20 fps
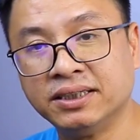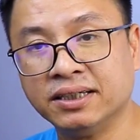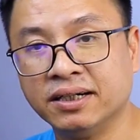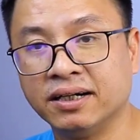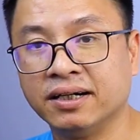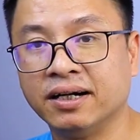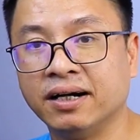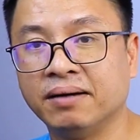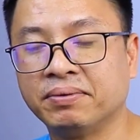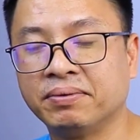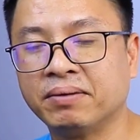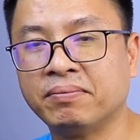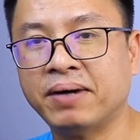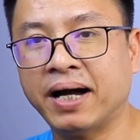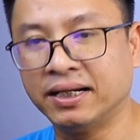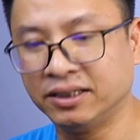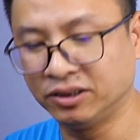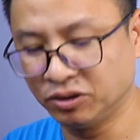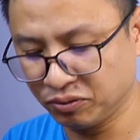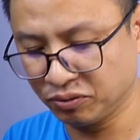trường hợp các
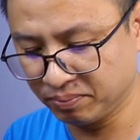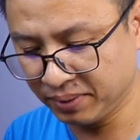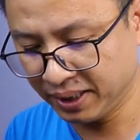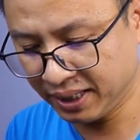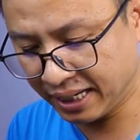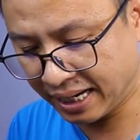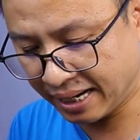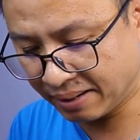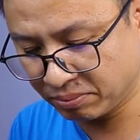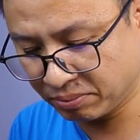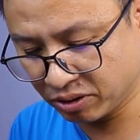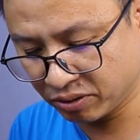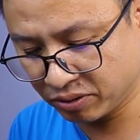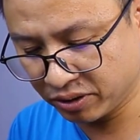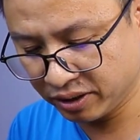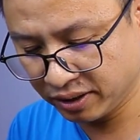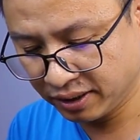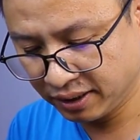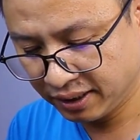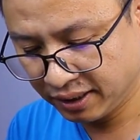bạn dùng mic lab
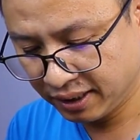thôi.